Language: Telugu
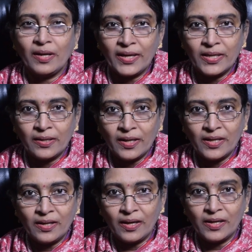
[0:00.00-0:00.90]
నైన్
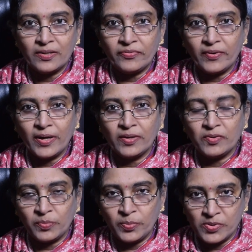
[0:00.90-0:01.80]
నైన్ ఎయిట్ ఫైవ్
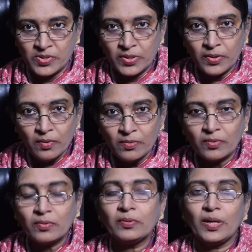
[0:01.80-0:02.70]
ట్రిపుల్ జీరో
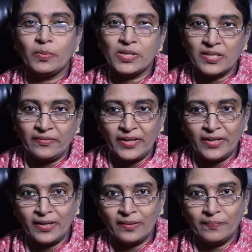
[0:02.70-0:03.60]
టూ డబల్ సెవెన్
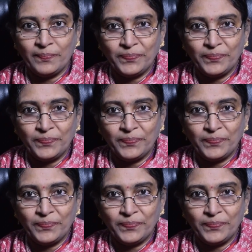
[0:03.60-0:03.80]
అండి